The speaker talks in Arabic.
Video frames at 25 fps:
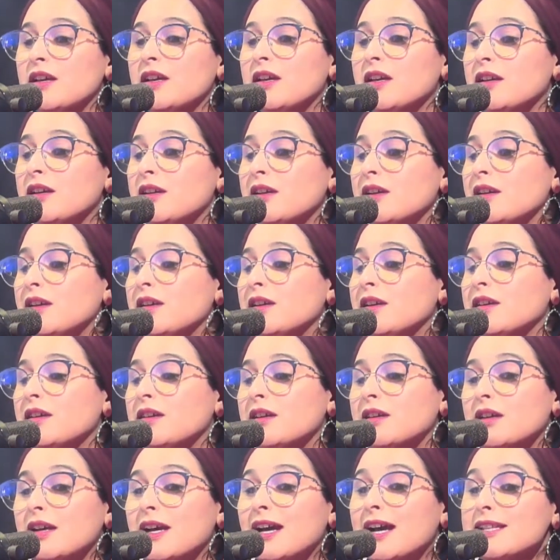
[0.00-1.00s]

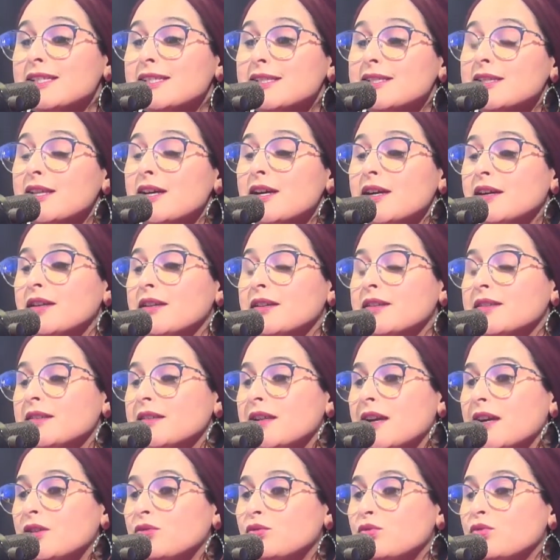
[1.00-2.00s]
آه خاصنا
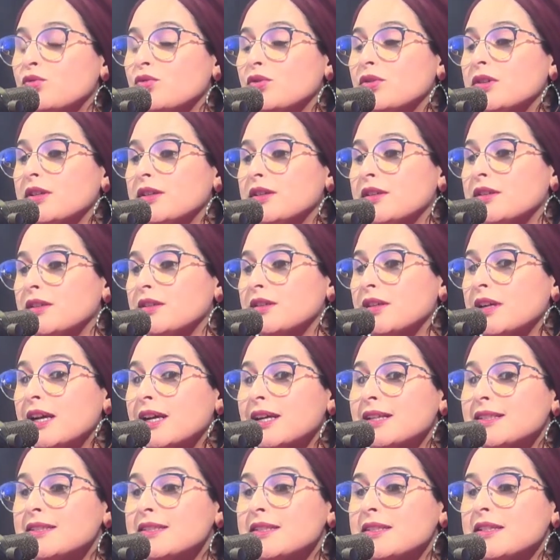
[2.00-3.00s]
ناخذوا آه
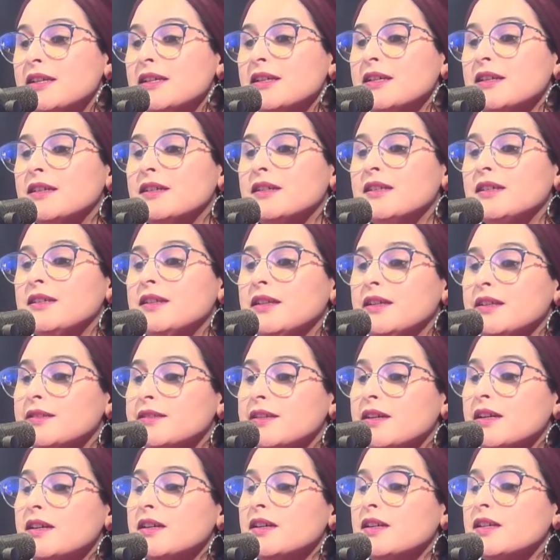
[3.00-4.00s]
اغذيه اللي
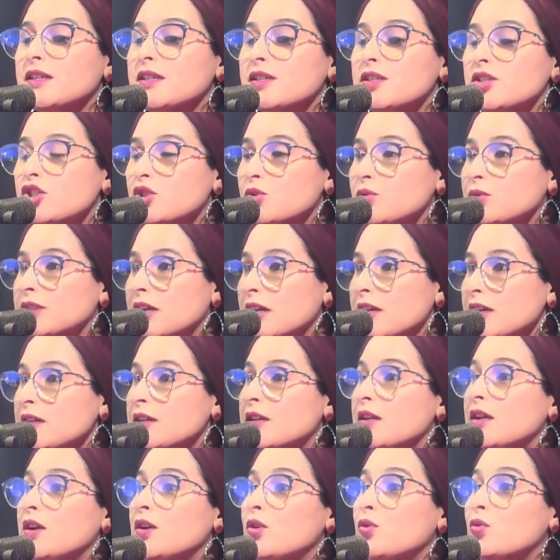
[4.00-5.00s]
عندها جوده
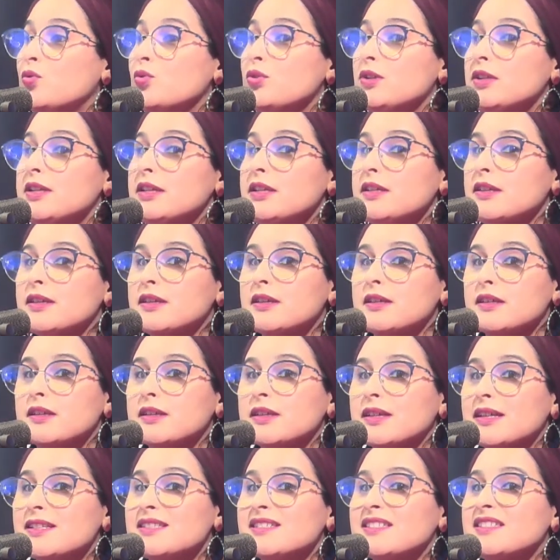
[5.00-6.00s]
واللي
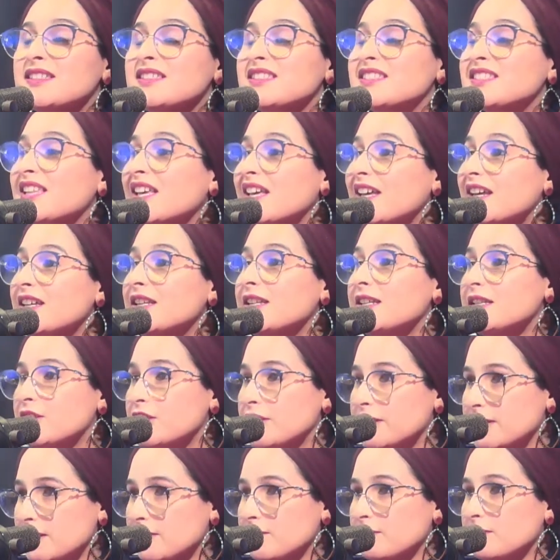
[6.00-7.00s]
كتسخن
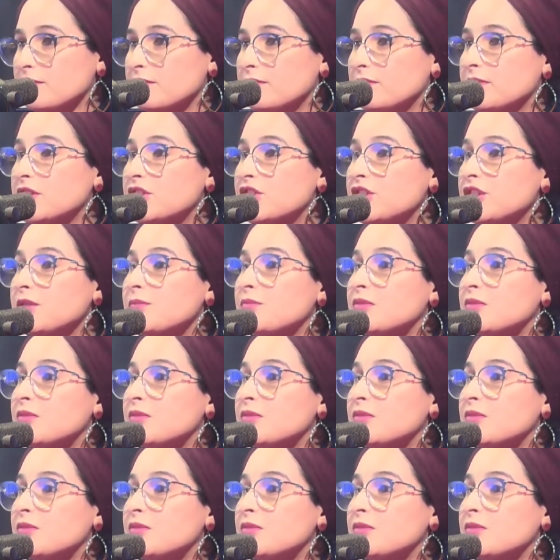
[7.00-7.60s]
الجسم ماشي